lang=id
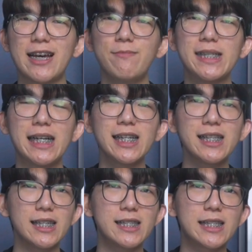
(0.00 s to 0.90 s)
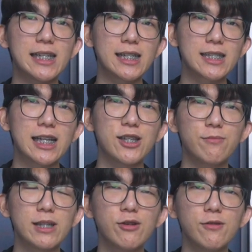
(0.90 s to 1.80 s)
Kayak misalnya di standar
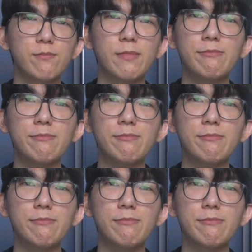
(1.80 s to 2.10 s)
stadium itu